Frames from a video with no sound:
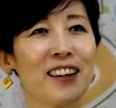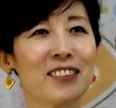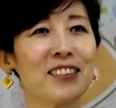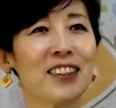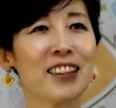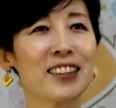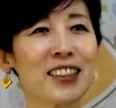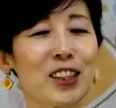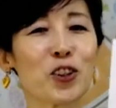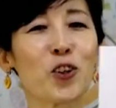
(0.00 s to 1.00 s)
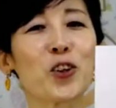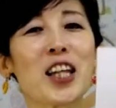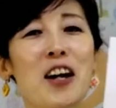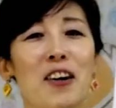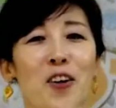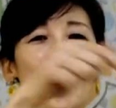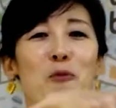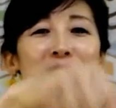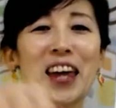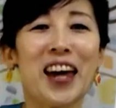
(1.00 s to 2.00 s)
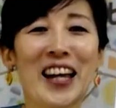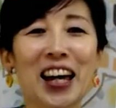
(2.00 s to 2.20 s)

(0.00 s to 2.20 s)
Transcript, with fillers: うん、じゃあその答えはここまで